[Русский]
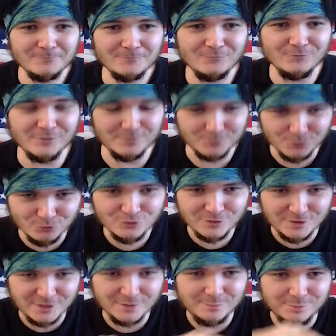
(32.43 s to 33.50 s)
Вам нужно
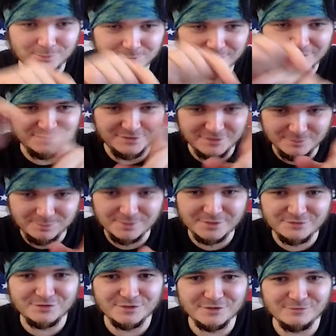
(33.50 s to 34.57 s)
как бы ебать
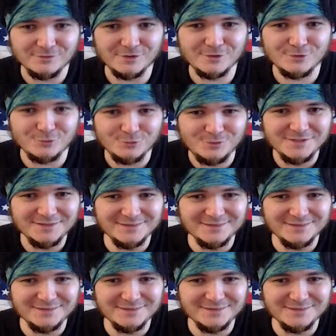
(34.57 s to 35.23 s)
всех вокруг.